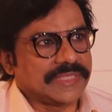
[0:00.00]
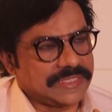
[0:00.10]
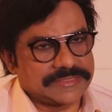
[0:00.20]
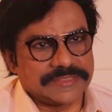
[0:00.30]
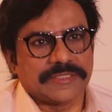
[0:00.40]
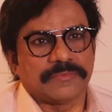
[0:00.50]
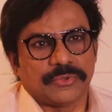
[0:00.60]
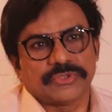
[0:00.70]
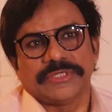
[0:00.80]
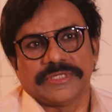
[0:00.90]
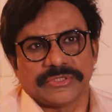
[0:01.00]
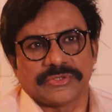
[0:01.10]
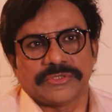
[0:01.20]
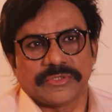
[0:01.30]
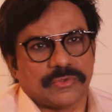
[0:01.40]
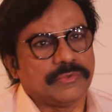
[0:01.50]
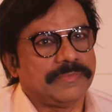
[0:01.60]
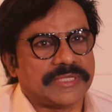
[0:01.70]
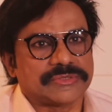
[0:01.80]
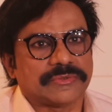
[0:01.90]
আলেকজান্ডার বো ছিলেন কিছুদিন খুব
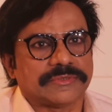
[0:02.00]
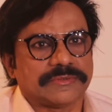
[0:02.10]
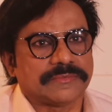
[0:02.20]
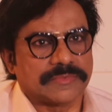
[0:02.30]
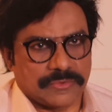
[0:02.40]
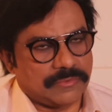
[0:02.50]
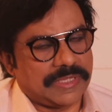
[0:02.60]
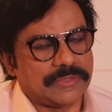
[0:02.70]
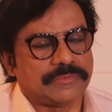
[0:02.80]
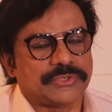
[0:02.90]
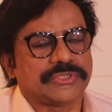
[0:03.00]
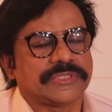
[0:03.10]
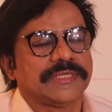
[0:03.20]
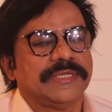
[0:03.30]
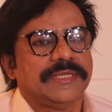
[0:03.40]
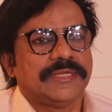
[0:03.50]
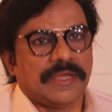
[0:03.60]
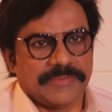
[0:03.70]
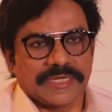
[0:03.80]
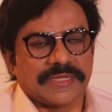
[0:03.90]
ব্যস্ত খুব ভালো পজিশনে
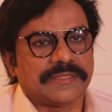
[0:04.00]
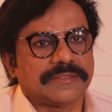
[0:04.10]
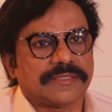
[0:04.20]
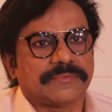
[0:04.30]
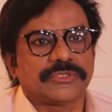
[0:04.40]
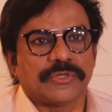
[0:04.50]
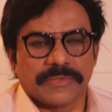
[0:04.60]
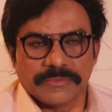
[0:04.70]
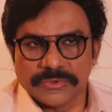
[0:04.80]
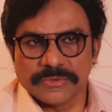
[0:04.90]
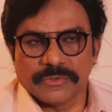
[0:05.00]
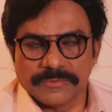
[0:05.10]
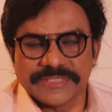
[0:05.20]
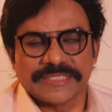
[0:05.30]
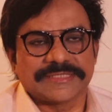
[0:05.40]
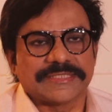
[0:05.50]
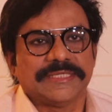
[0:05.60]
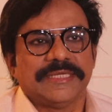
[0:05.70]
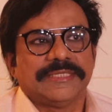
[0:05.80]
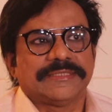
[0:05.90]
আমিন খান তারপর হচ্ছে আমার বন্ধু অমিত হাসান
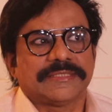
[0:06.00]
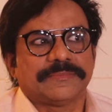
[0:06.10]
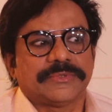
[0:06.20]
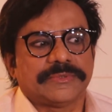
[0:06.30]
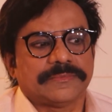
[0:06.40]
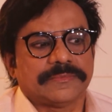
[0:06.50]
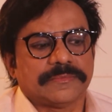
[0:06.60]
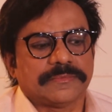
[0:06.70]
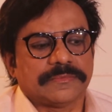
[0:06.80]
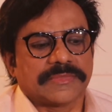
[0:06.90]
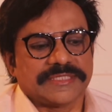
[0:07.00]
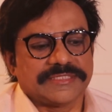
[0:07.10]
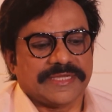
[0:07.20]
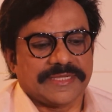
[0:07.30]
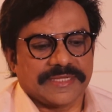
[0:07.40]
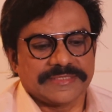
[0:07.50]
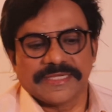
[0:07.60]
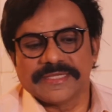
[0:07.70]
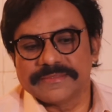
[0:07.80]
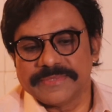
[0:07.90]
তারপর কাজী কাজী
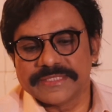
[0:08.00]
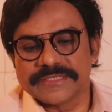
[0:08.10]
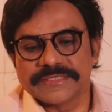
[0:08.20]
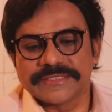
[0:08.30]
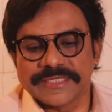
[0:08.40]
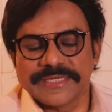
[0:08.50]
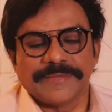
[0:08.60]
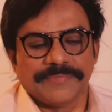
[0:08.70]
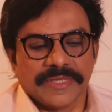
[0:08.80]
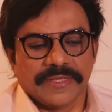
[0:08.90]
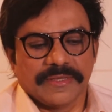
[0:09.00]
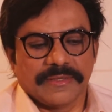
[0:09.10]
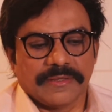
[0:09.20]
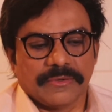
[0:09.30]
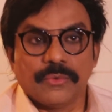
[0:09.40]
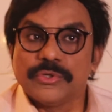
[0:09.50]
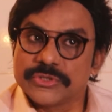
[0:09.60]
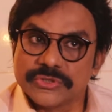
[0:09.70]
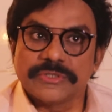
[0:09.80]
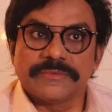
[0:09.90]
হায়াত ভাইয়ের যে ছেলে ও
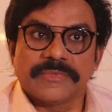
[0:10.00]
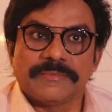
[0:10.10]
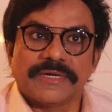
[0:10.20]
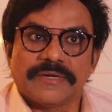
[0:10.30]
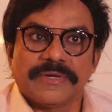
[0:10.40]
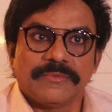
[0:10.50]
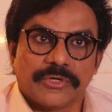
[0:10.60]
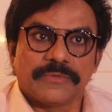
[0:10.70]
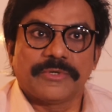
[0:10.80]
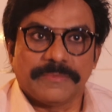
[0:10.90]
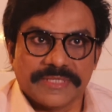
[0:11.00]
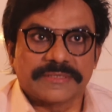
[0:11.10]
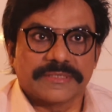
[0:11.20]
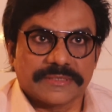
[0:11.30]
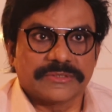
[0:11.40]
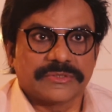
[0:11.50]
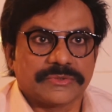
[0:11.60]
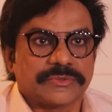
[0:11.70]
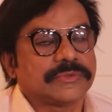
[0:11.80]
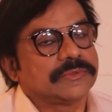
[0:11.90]
কিছুদিন মান্না ভাই মরার পর বেশ
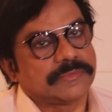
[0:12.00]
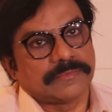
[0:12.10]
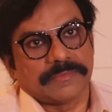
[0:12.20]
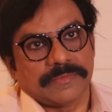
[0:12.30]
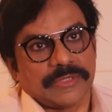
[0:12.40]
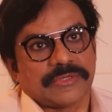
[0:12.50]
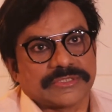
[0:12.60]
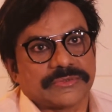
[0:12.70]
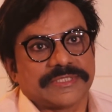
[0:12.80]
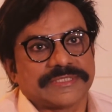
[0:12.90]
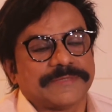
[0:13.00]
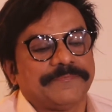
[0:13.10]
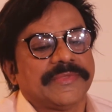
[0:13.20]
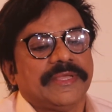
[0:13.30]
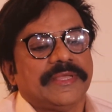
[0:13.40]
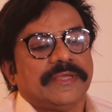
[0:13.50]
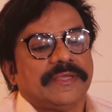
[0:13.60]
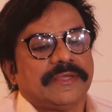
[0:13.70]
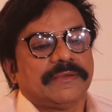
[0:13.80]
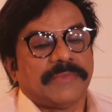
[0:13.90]
ভালো কাজ করেছে
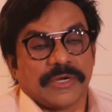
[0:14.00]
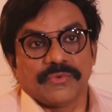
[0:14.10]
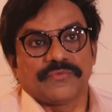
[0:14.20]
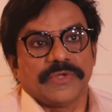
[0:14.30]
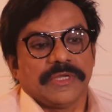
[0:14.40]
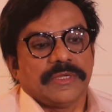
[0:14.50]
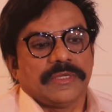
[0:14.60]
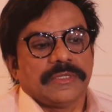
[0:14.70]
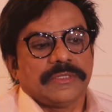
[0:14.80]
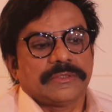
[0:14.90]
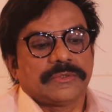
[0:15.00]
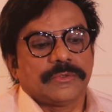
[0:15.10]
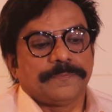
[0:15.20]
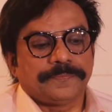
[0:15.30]
মারুফ তো